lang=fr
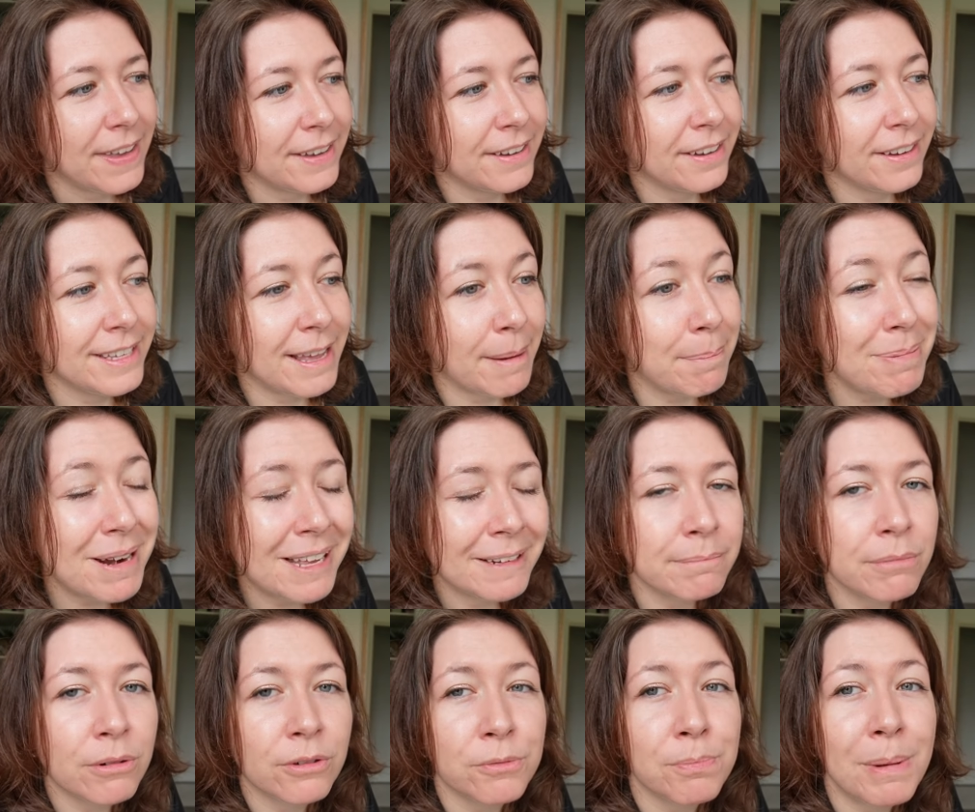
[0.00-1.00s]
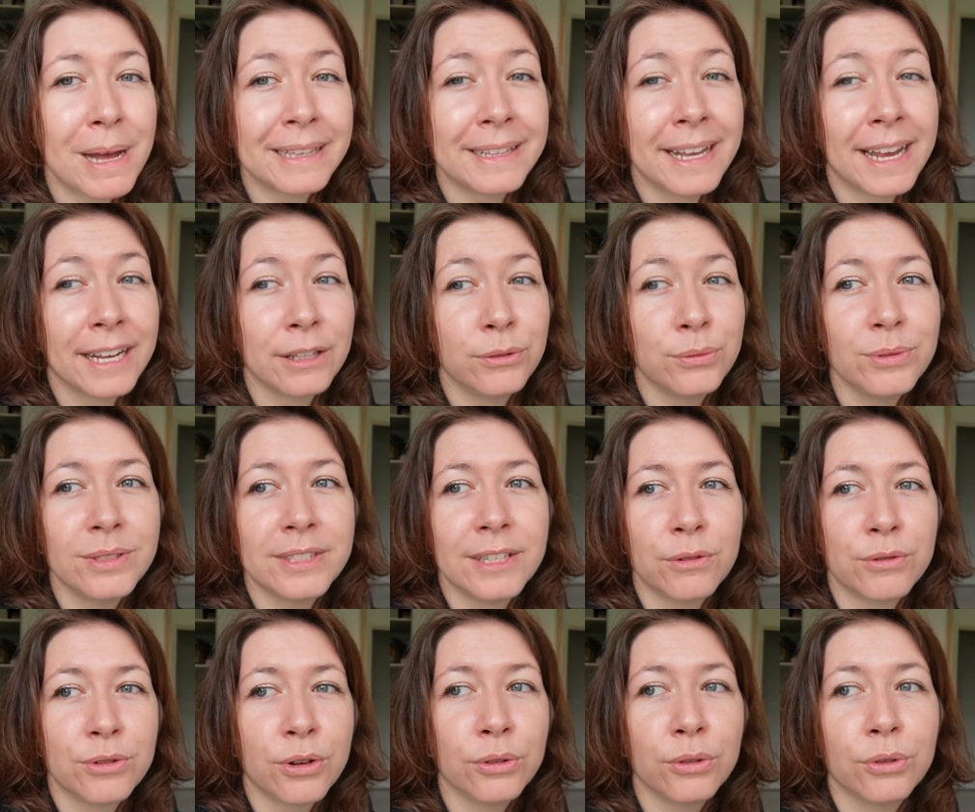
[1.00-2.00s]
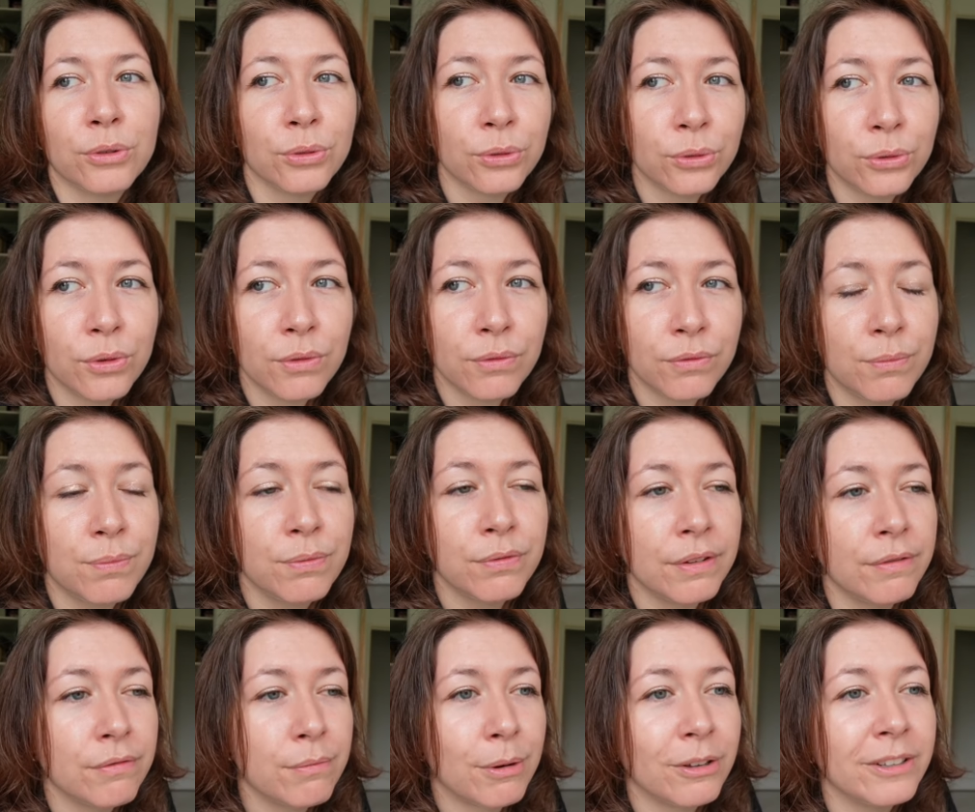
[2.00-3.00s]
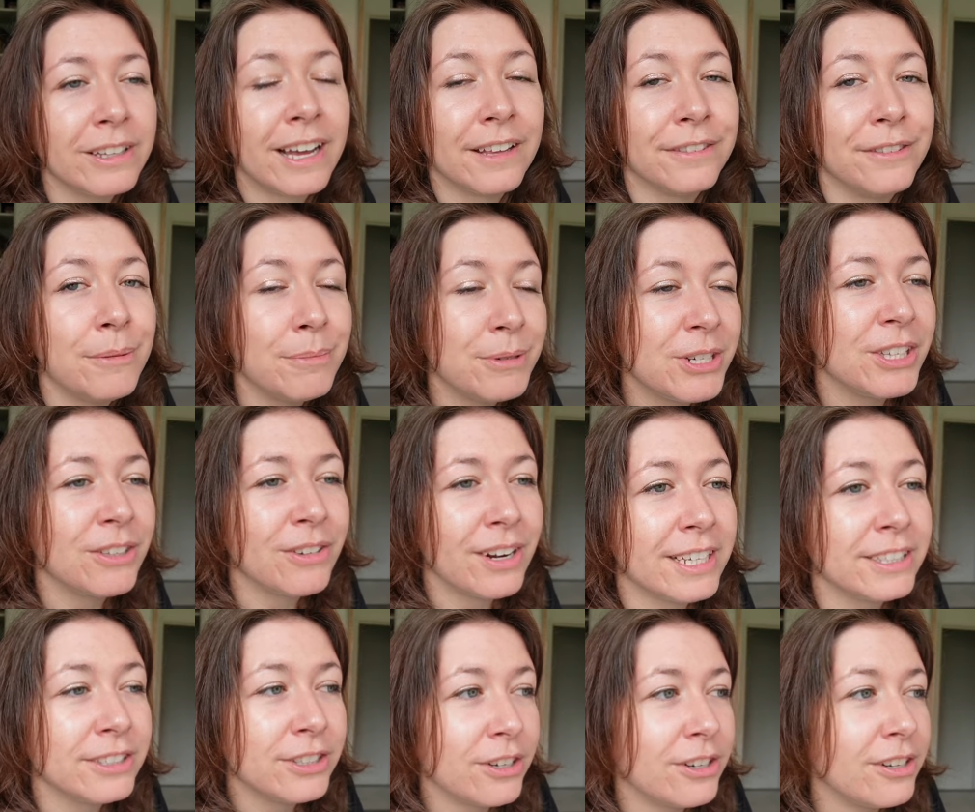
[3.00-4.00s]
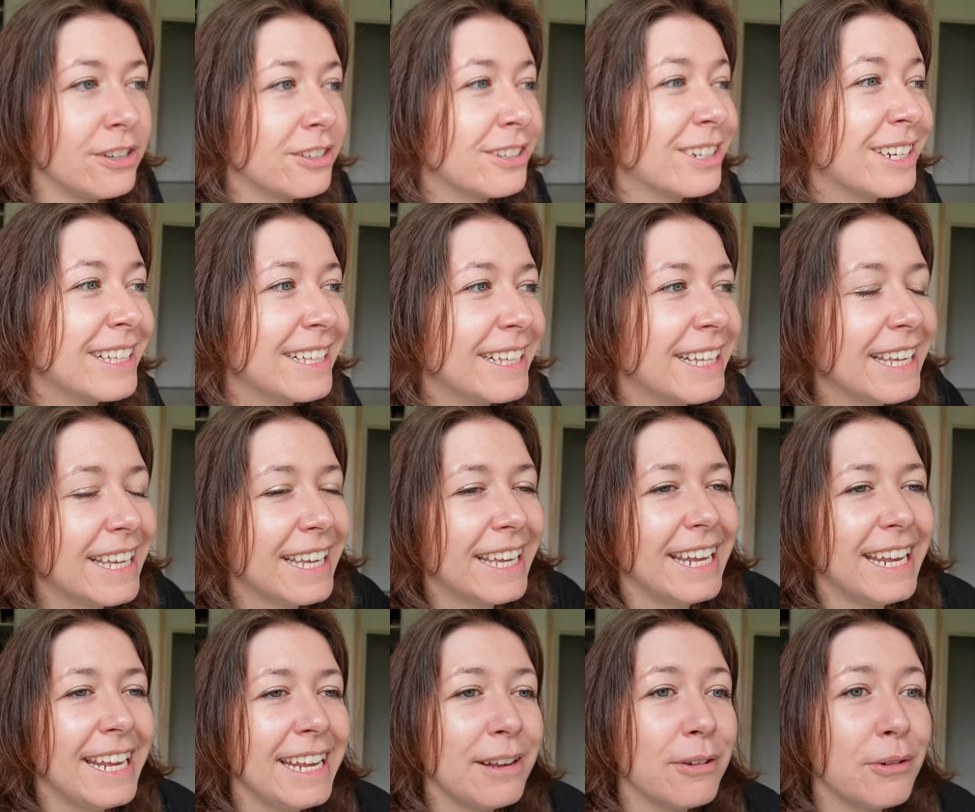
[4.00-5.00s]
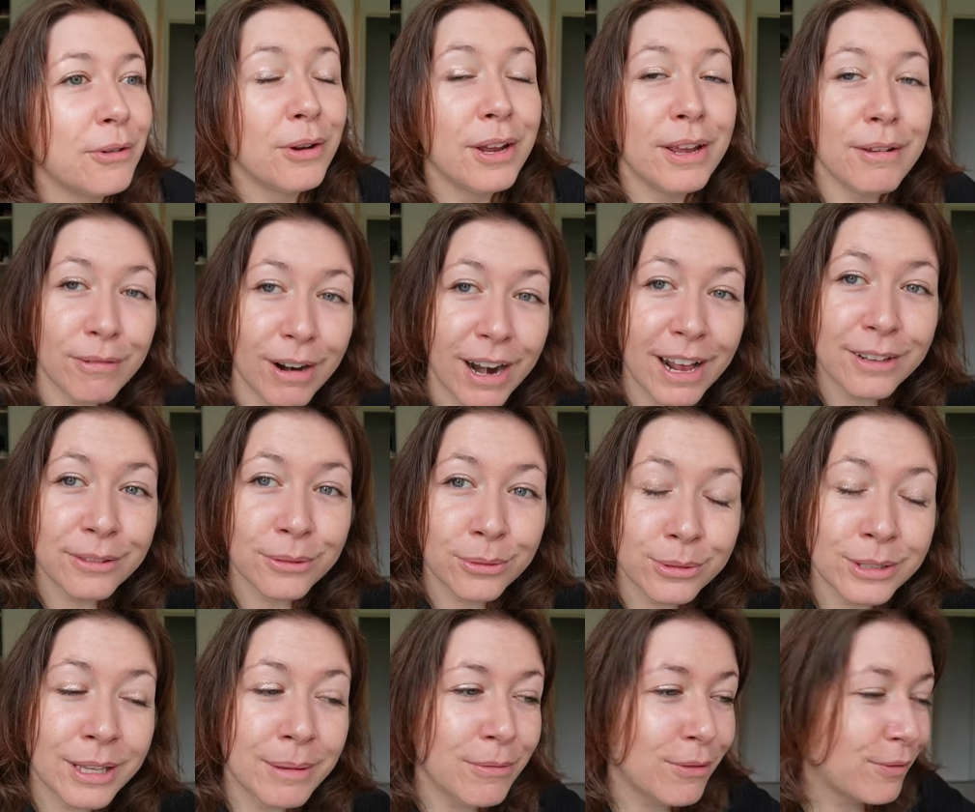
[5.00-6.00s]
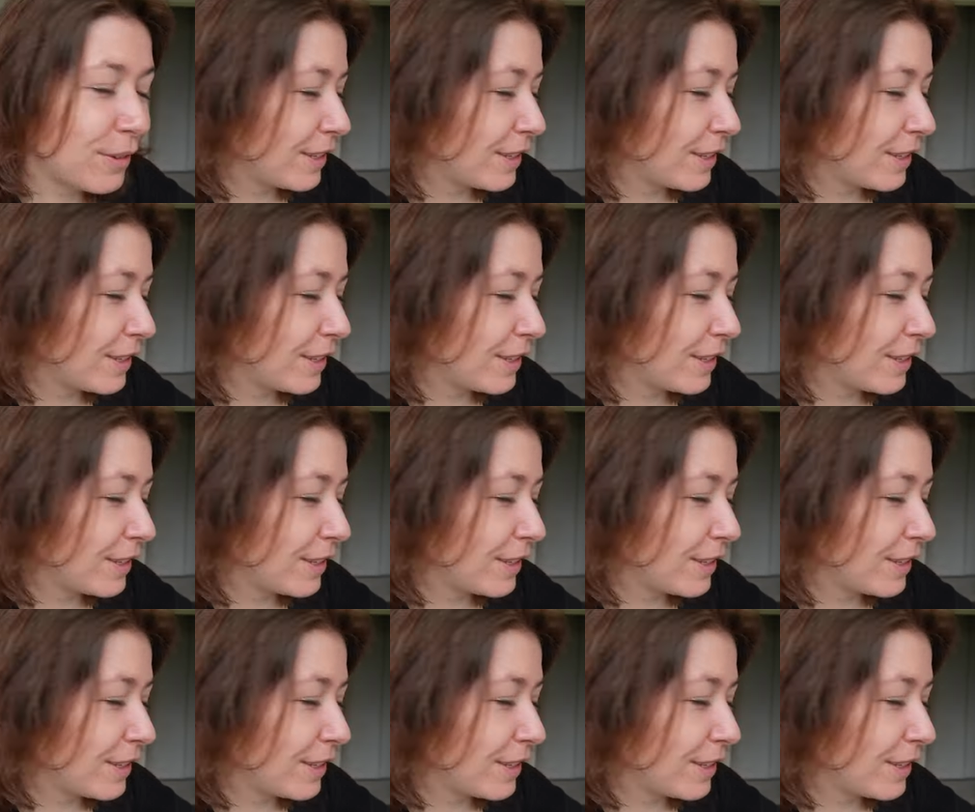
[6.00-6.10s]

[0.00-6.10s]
euh, il y a plein de branches par terre et tout, c'est le genre de truc où vous pouvez vous prendre un objet dans la gueule. Et, euh, et, voilà, donc ça me